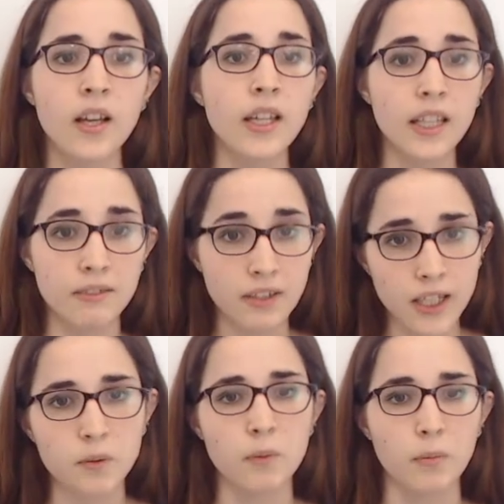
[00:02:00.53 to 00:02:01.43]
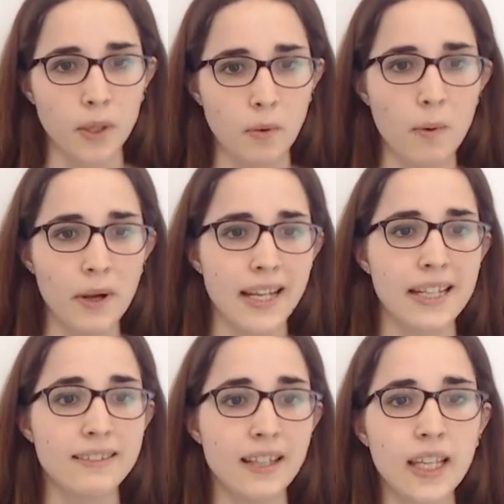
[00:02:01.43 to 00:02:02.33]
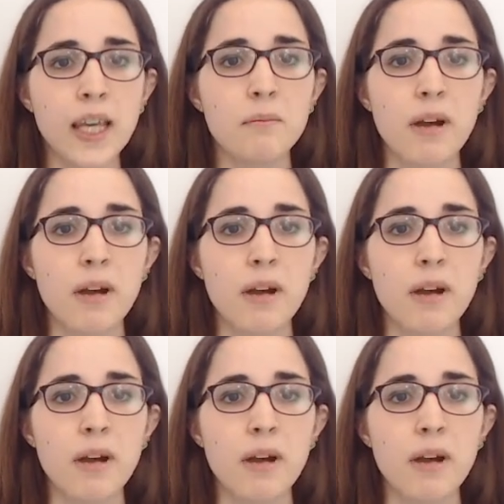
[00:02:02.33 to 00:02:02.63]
Y bien, como podemos ver en este esquema,